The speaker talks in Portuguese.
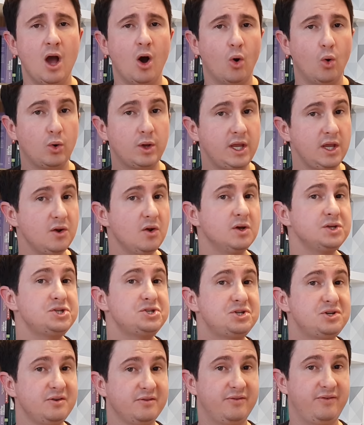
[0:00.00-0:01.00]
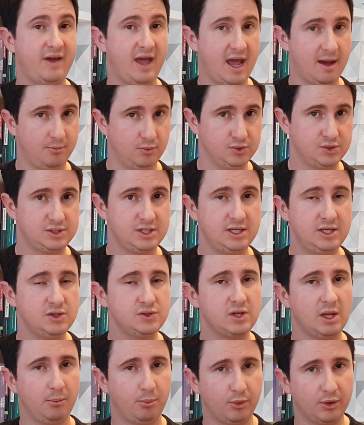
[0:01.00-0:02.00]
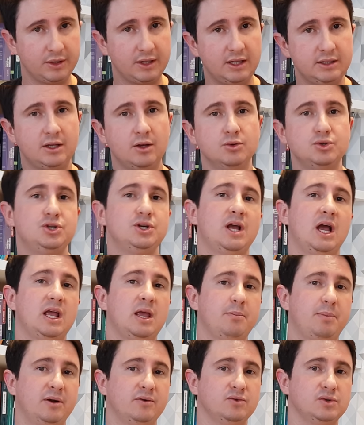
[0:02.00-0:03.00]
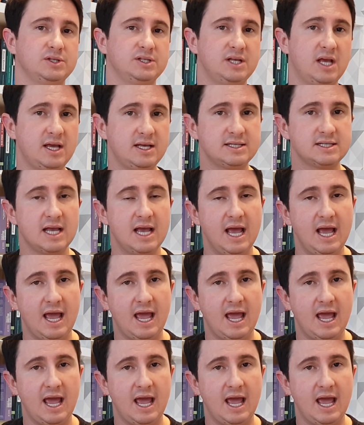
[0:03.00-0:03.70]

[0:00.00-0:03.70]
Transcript: O que nós tivemos, e isso é importante que eu diga aqui para vocês,